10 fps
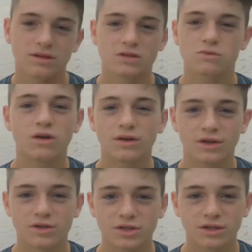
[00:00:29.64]
la
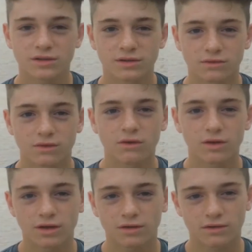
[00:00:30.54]
squadra, cioè quello
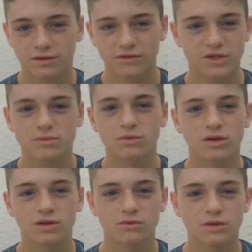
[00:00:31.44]
che, che facciamo
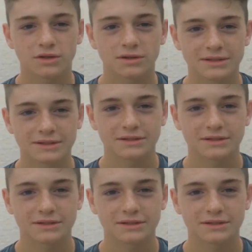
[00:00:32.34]
con la squadra